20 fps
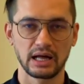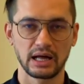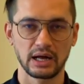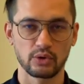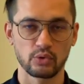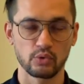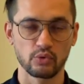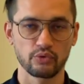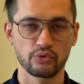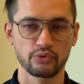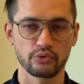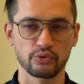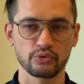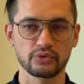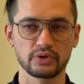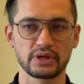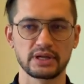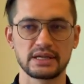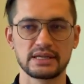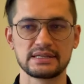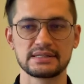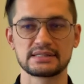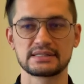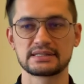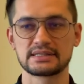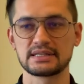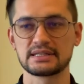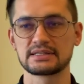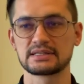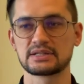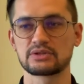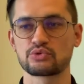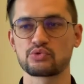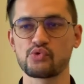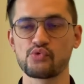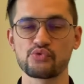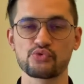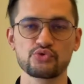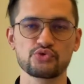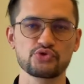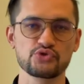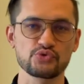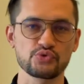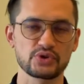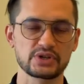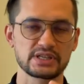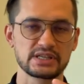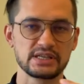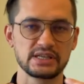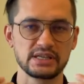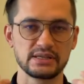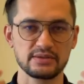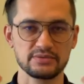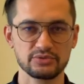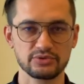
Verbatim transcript: confondre et c'est cette confusion qui